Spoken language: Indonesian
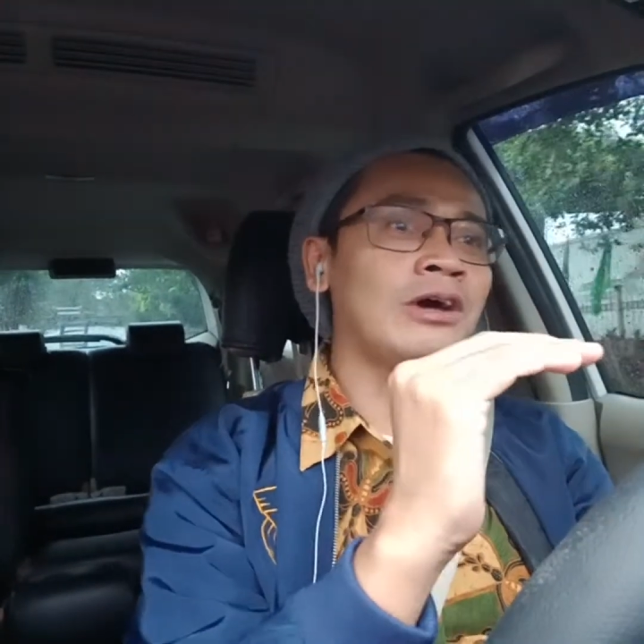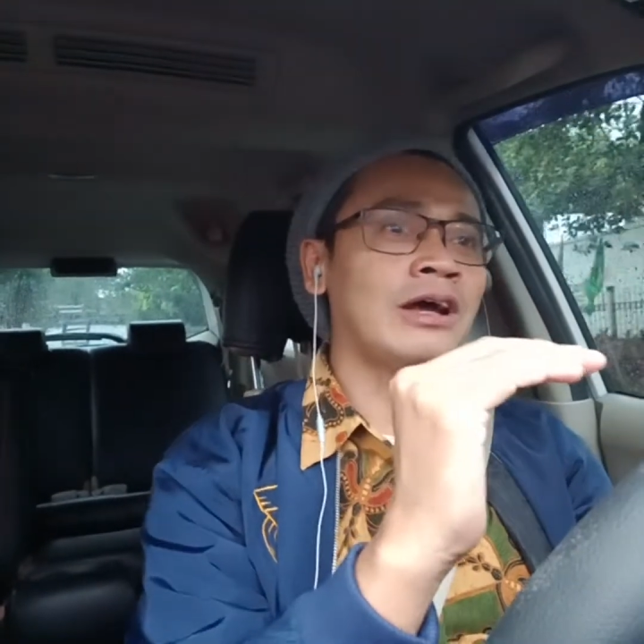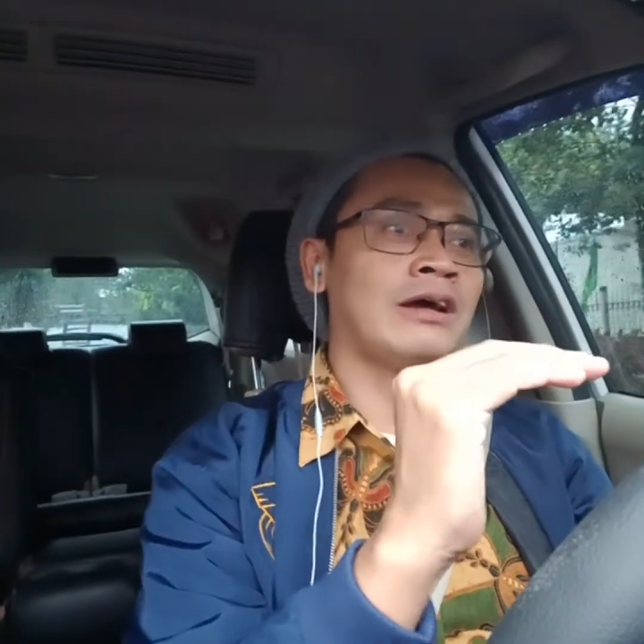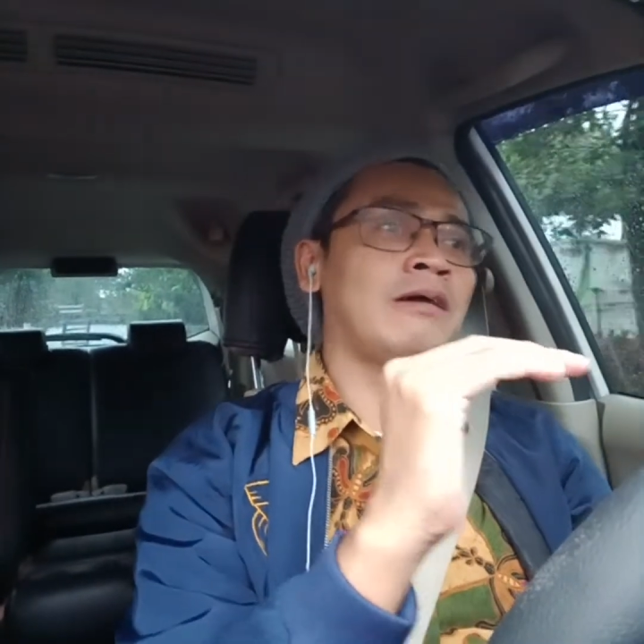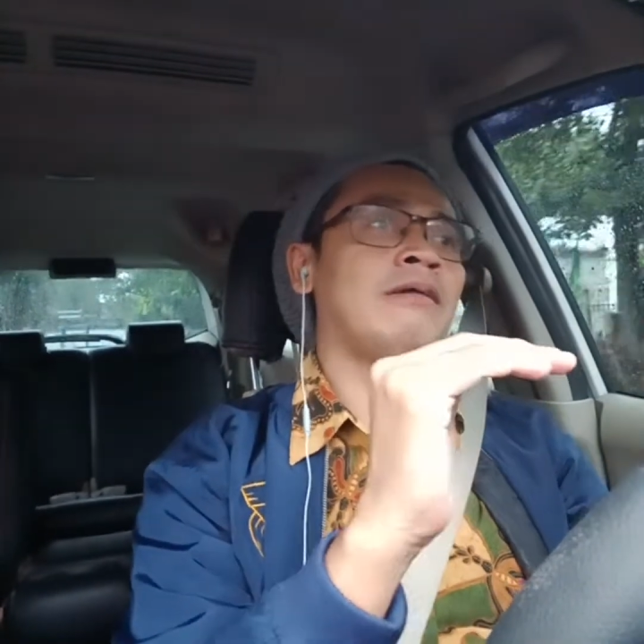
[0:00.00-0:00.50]

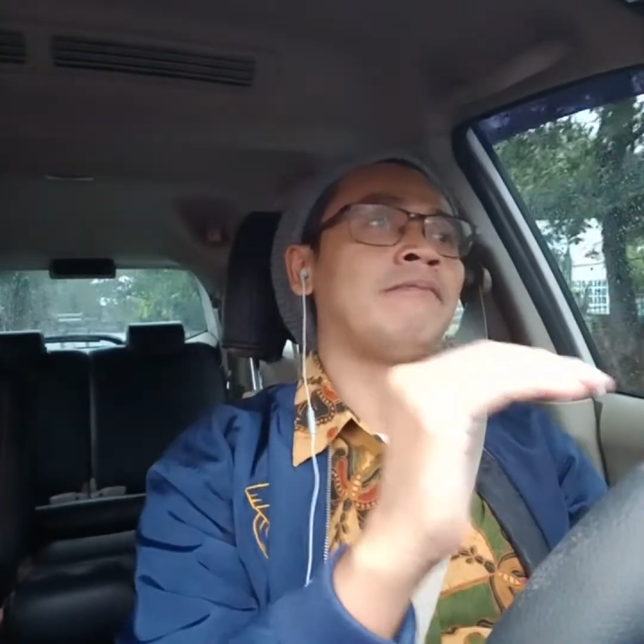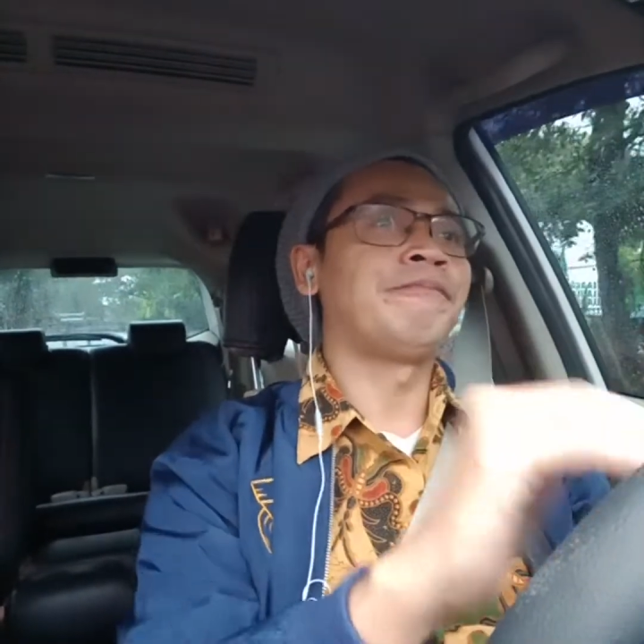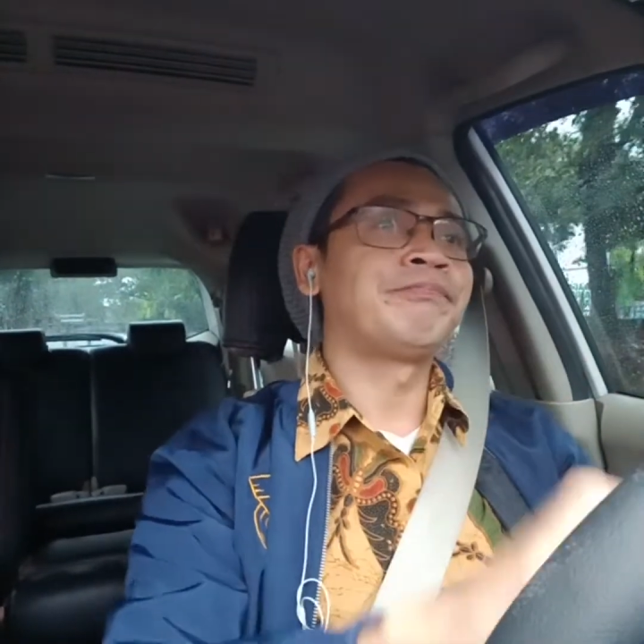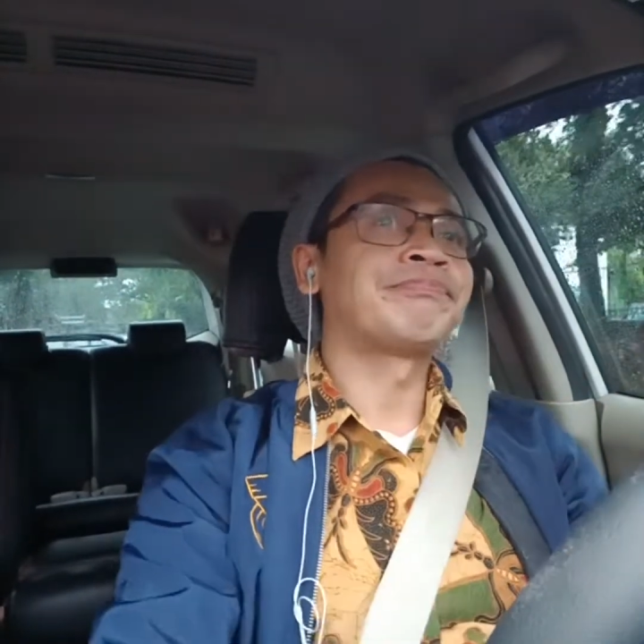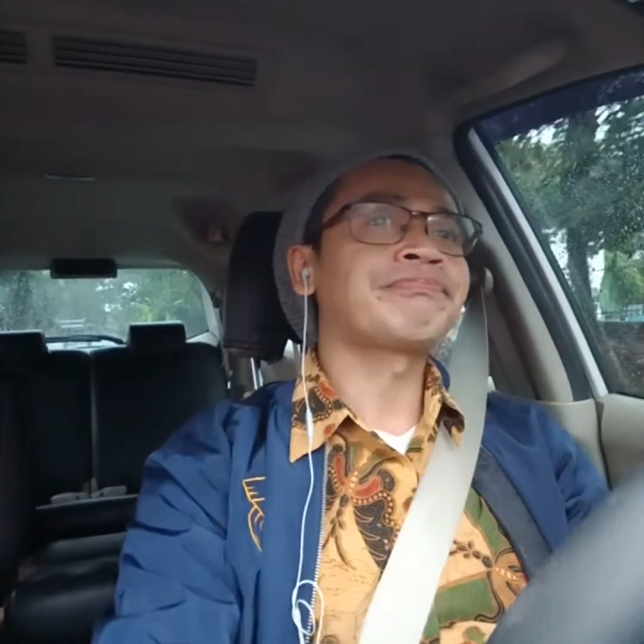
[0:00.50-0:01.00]
uh,
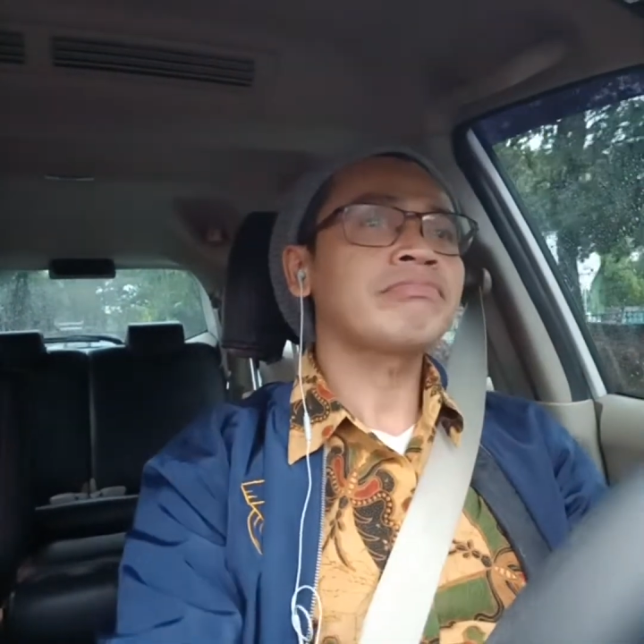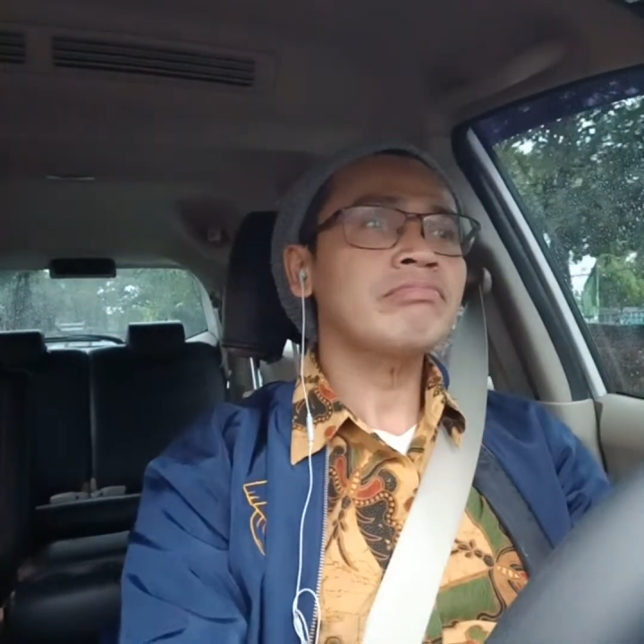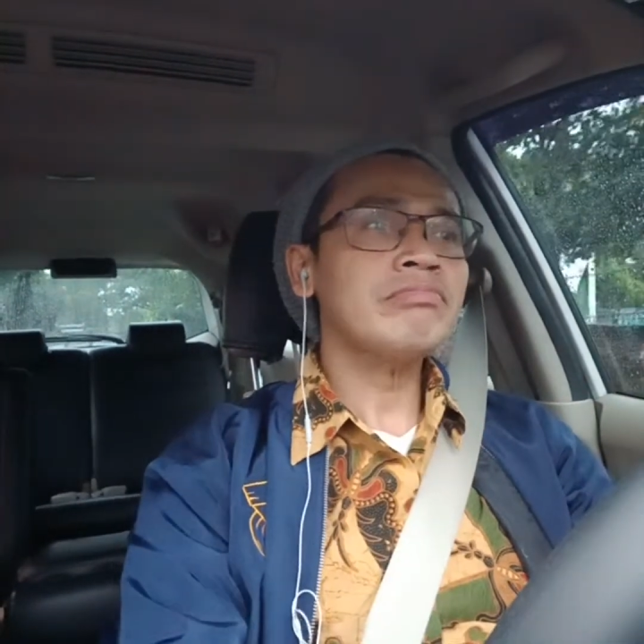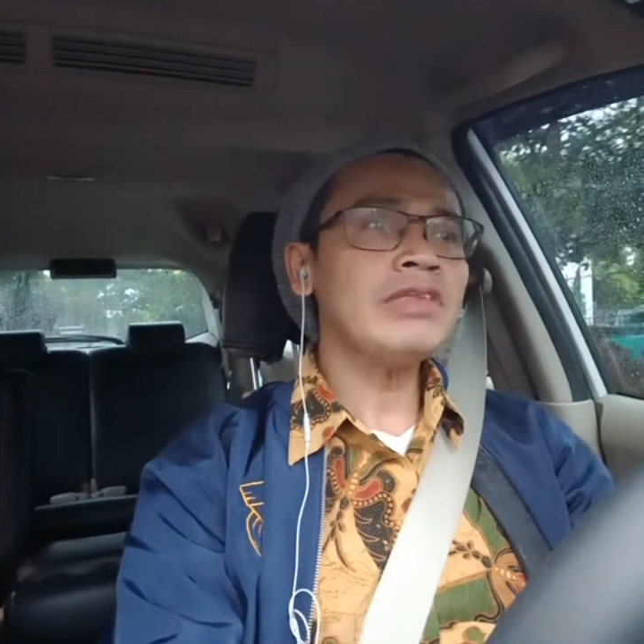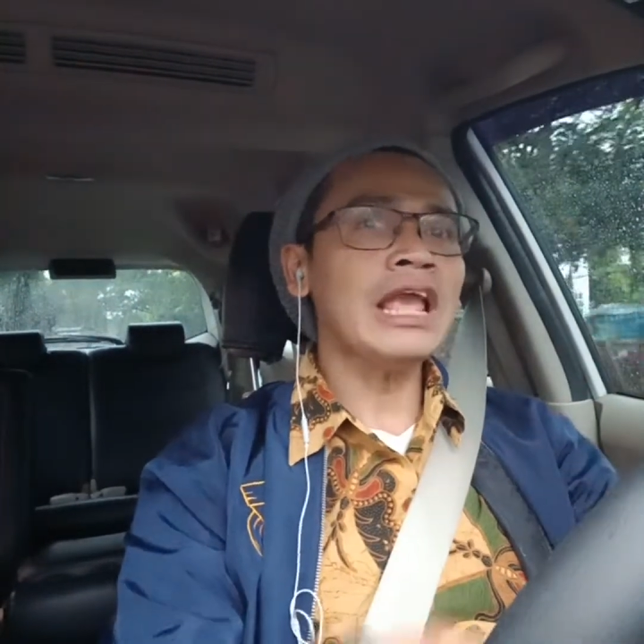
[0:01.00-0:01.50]

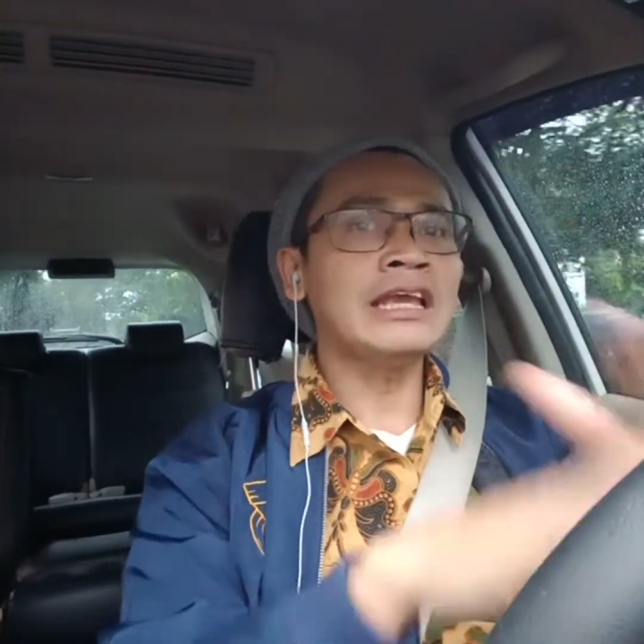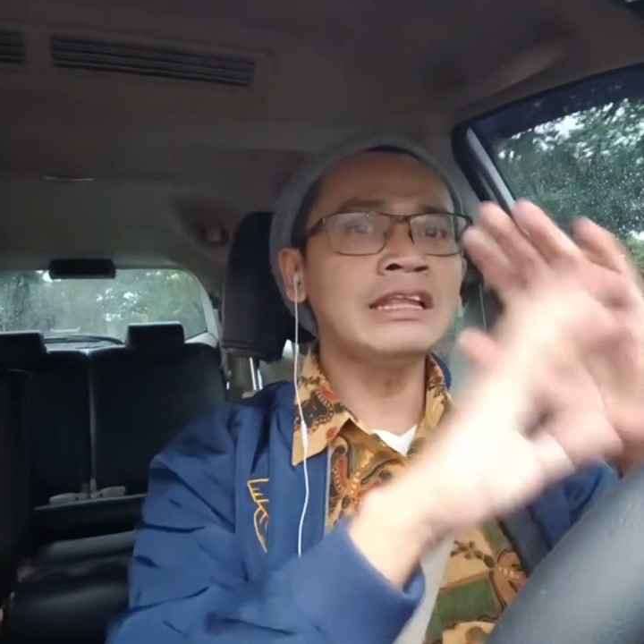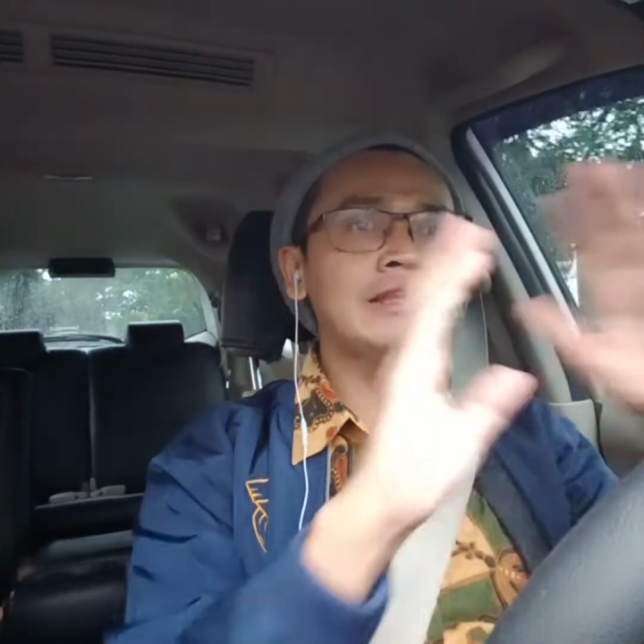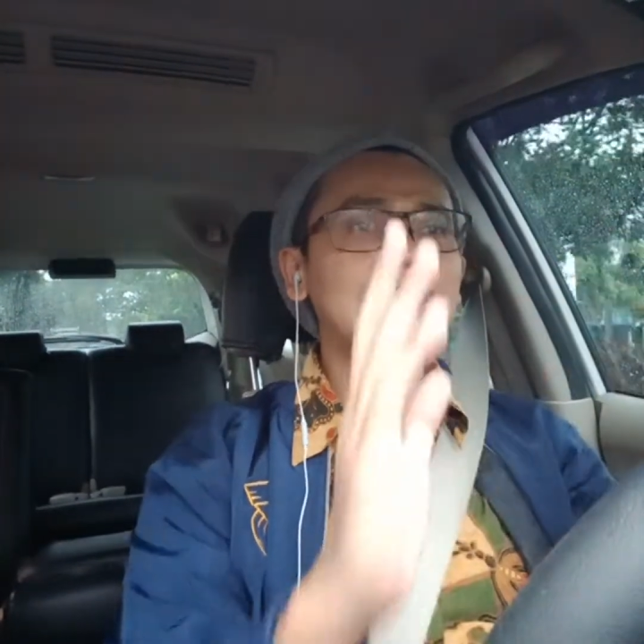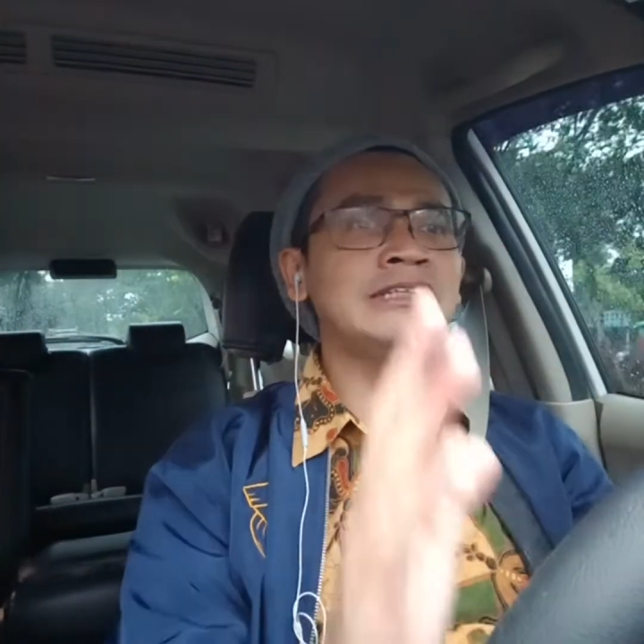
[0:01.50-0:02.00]

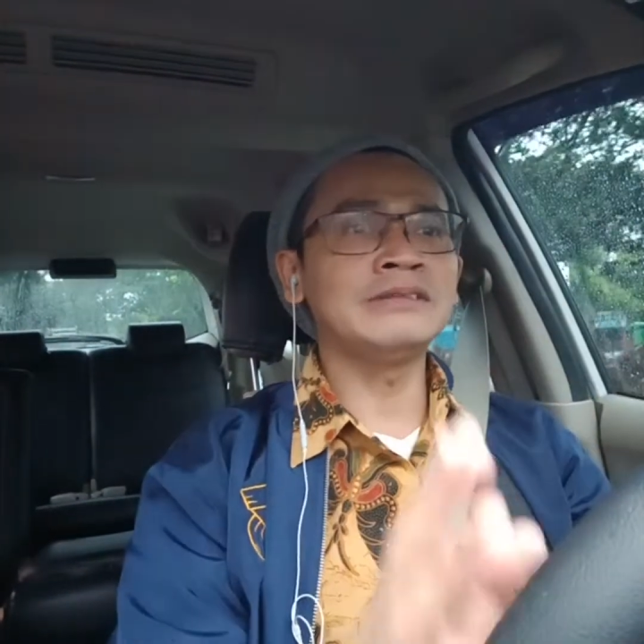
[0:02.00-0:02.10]
kita